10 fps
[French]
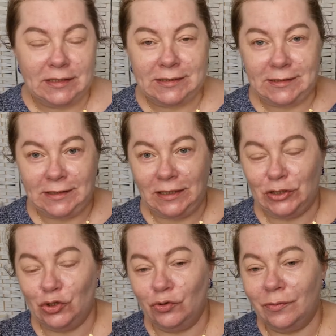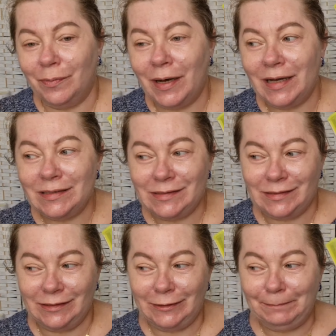C'est une base
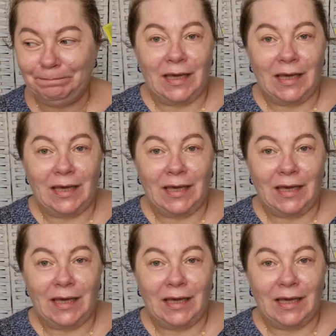euh,